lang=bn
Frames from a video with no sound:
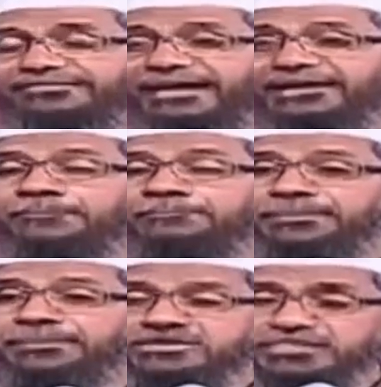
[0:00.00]
যে
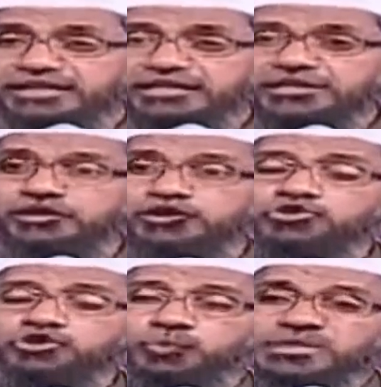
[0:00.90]
তোমাদের
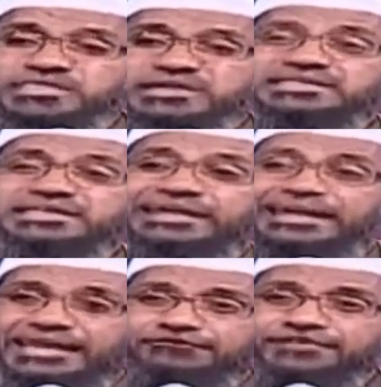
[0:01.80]
উচিত
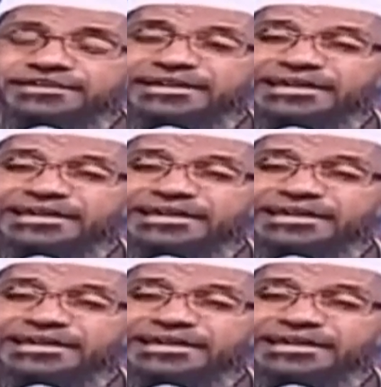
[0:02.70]
কবরস্থানে যাওয়া